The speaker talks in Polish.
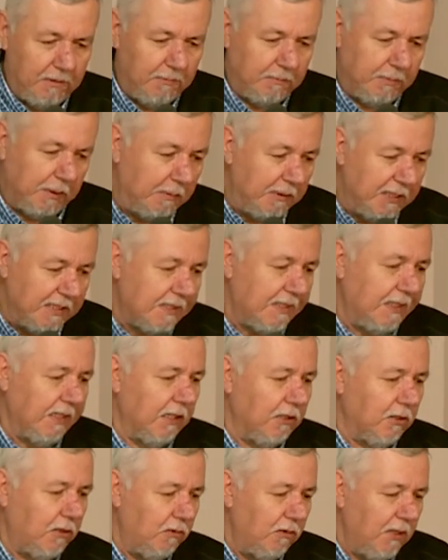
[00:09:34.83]

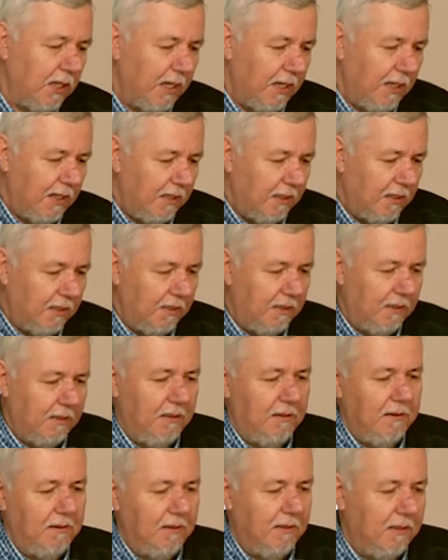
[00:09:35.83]
biblistyką,
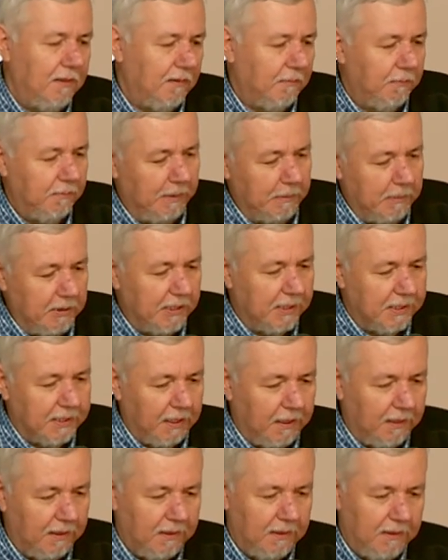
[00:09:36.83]

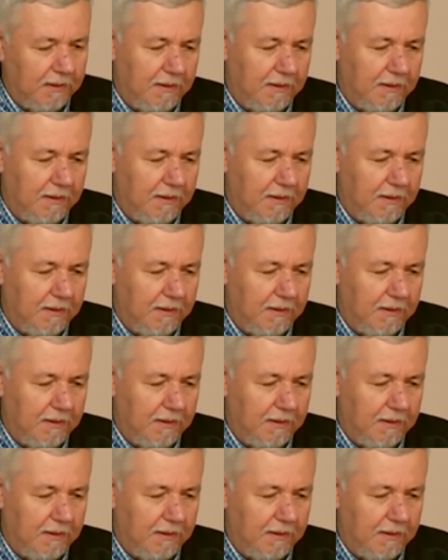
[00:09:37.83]
biblista